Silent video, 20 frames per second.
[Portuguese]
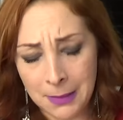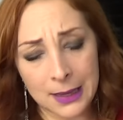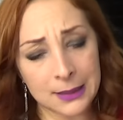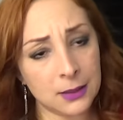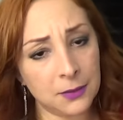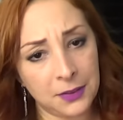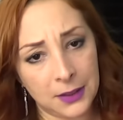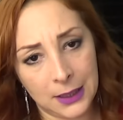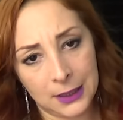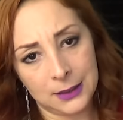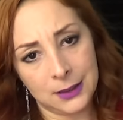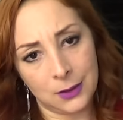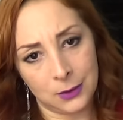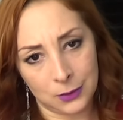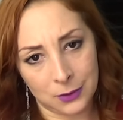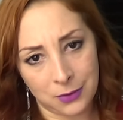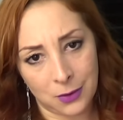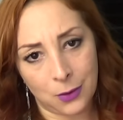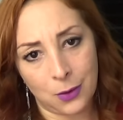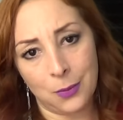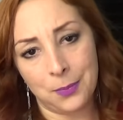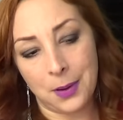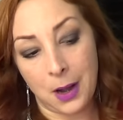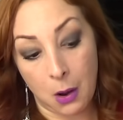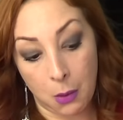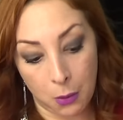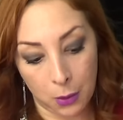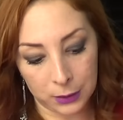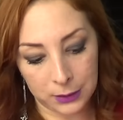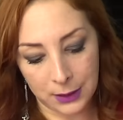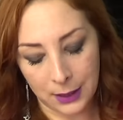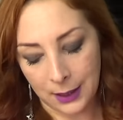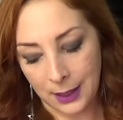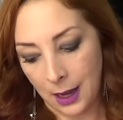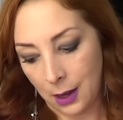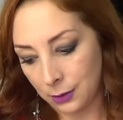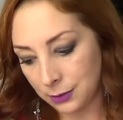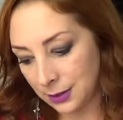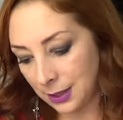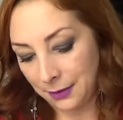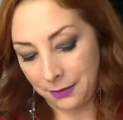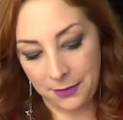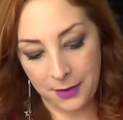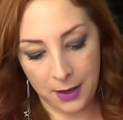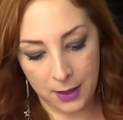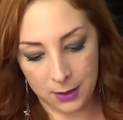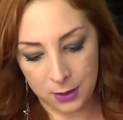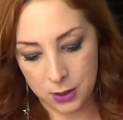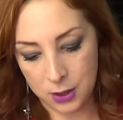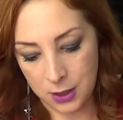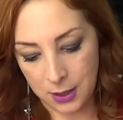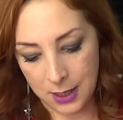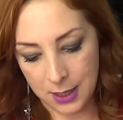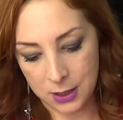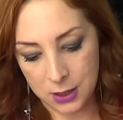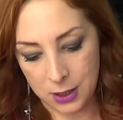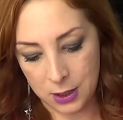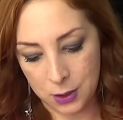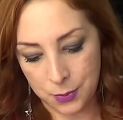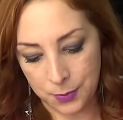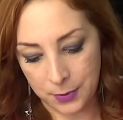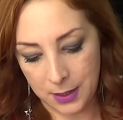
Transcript: Mas eu falei, não, não vou comprar outra calça verde, né, gente?